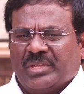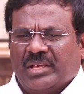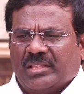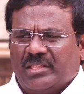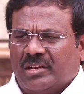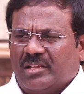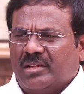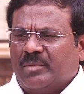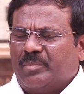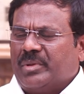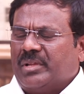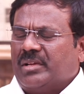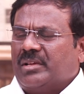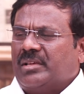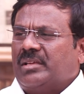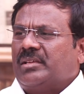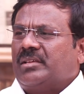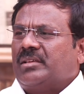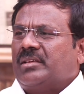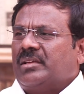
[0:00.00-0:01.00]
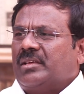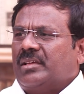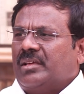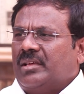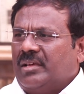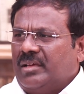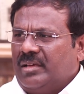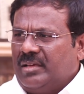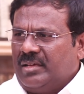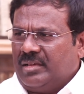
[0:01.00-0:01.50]
அதற்கு பிறகு
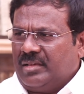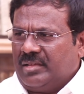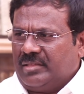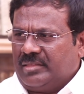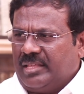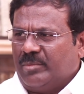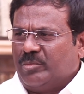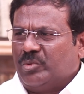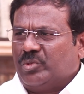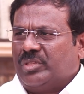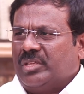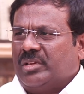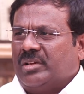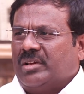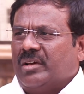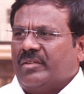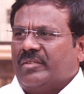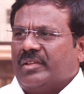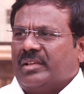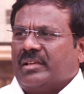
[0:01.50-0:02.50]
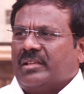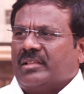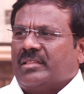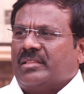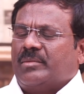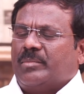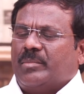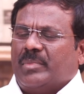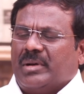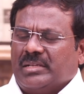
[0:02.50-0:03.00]
தேமுதிக
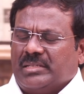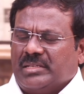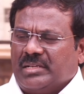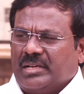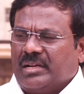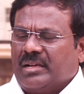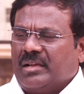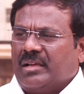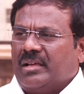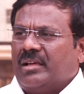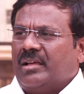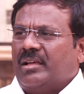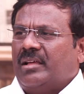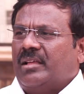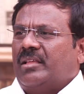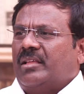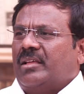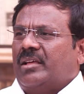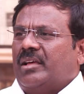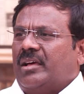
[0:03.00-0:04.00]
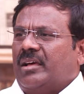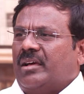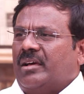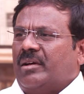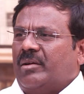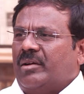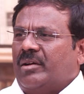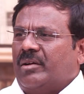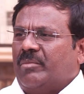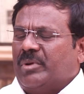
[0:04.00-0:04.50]
வருகிறது பாஜக
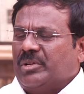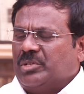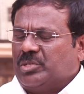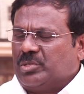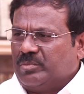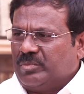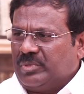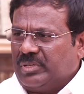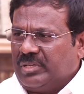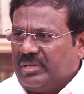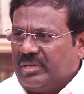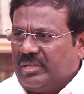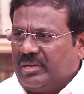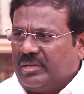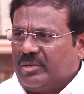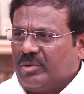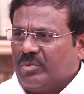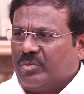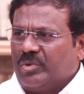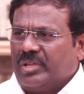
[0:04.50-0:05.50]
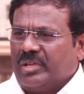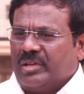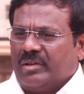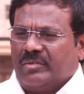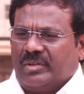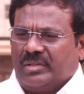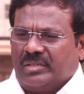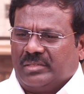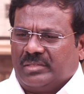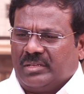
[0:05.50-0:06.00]
மற்றும் இங்கே இருக்கக்கூடிய
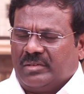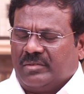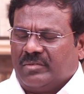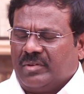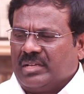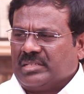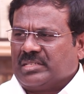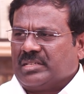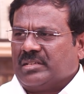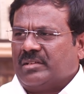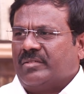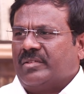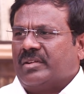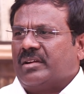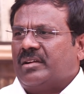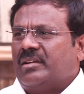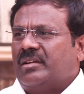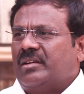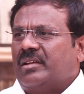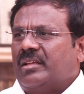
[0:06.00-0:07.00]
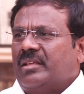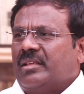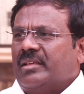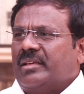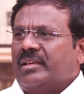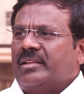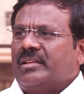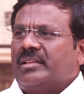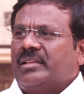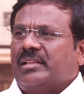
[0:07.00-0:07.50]
ஒரு திரு வாசன் அவர்கள்
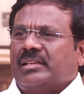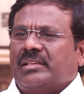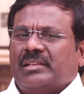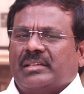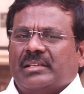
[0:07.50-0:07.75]
என்று